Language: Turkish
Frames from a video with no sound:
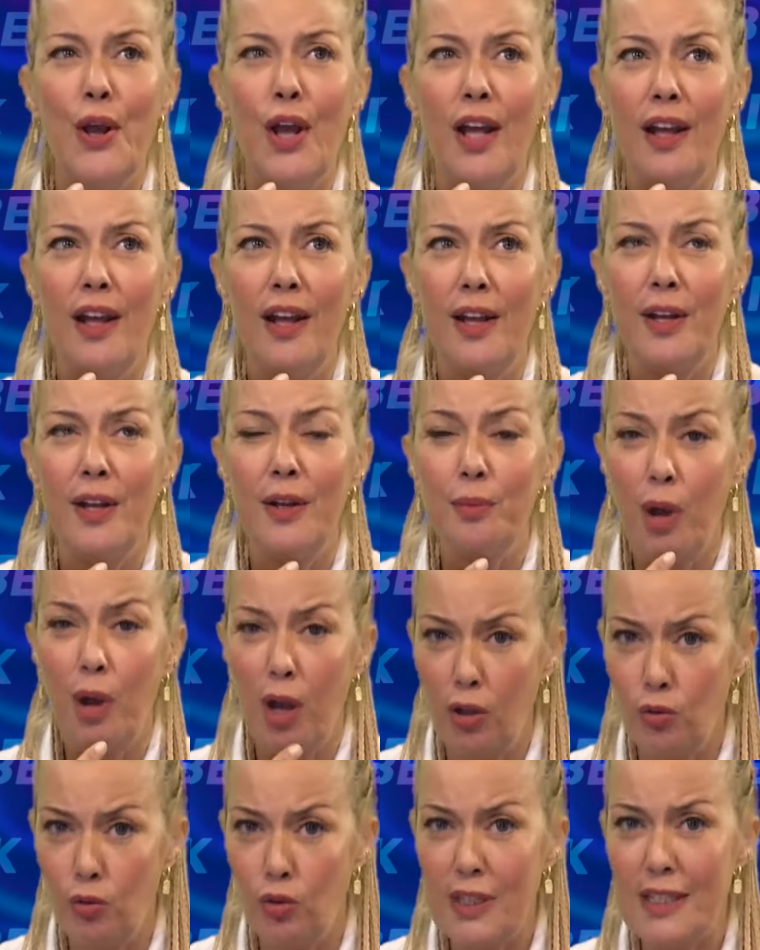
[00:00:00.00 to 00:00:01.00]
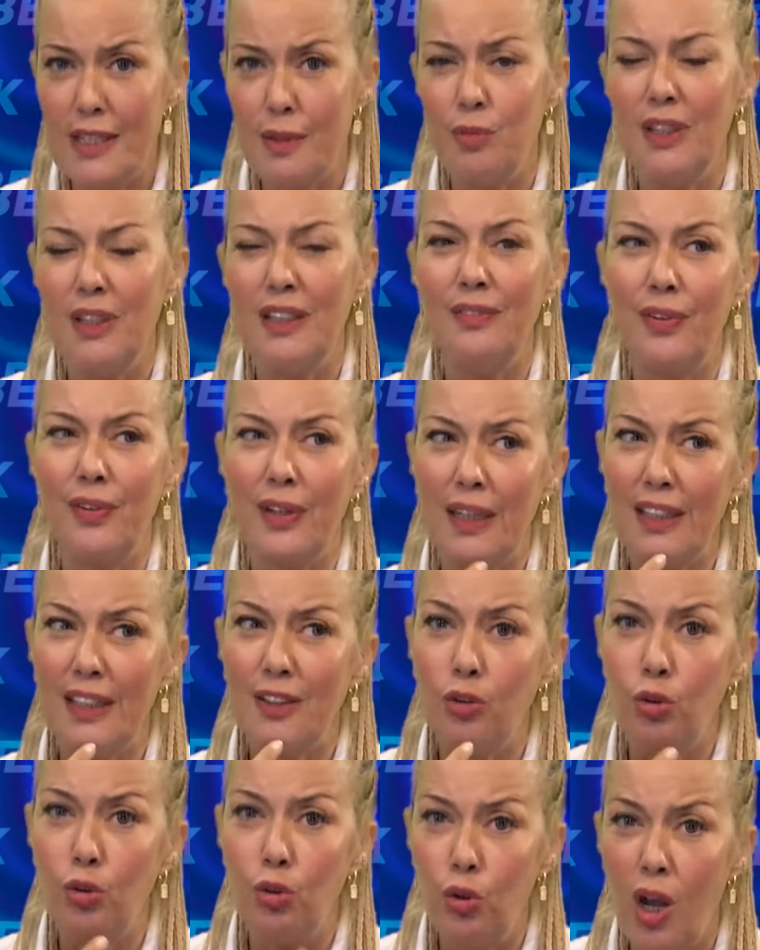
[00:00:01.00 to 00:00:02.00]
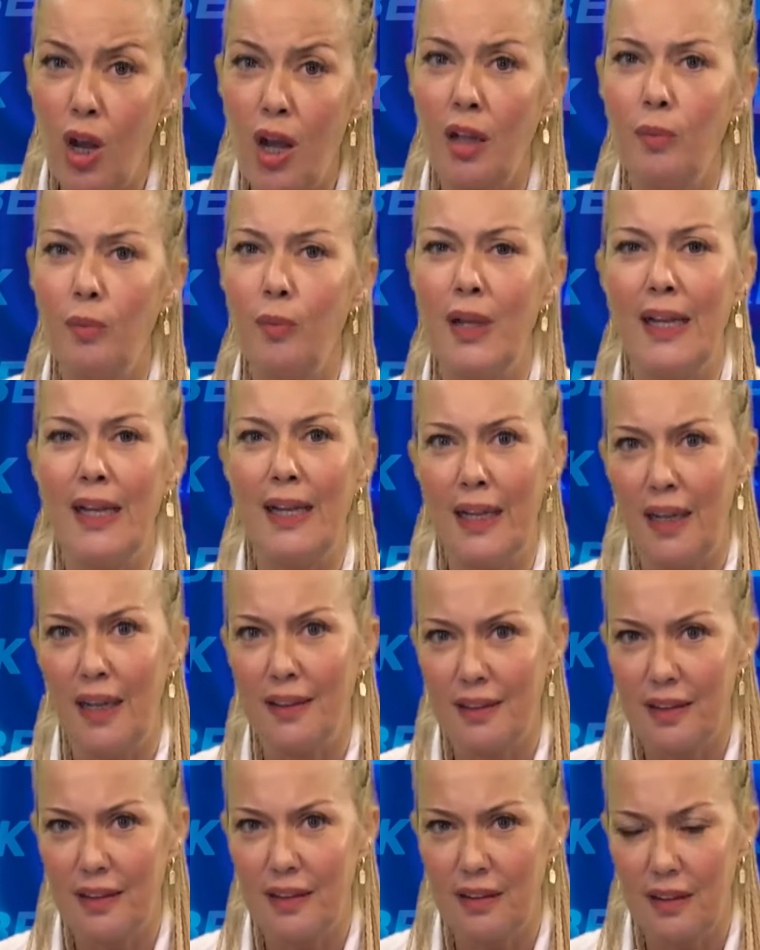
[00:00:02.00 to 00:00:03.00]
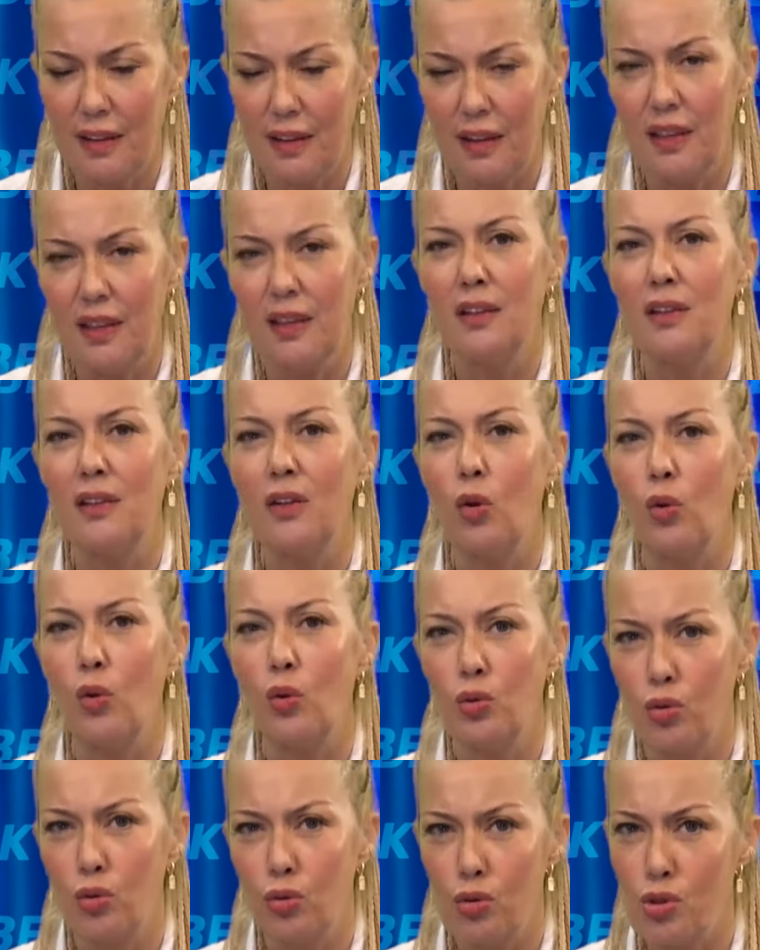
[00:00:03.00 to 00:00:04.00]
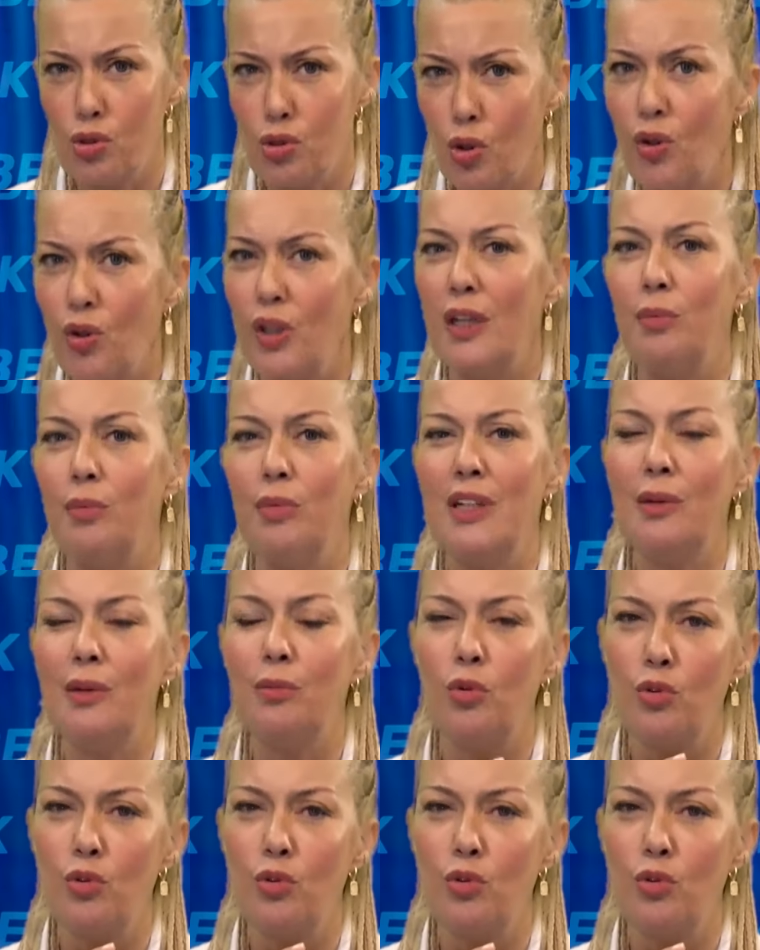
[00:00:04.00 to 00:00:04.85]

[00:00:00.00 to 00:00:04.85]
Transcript: Ee, Banu isminin fakat kilo almaya yatkınlıklarında olduğunu söyleyebilirim.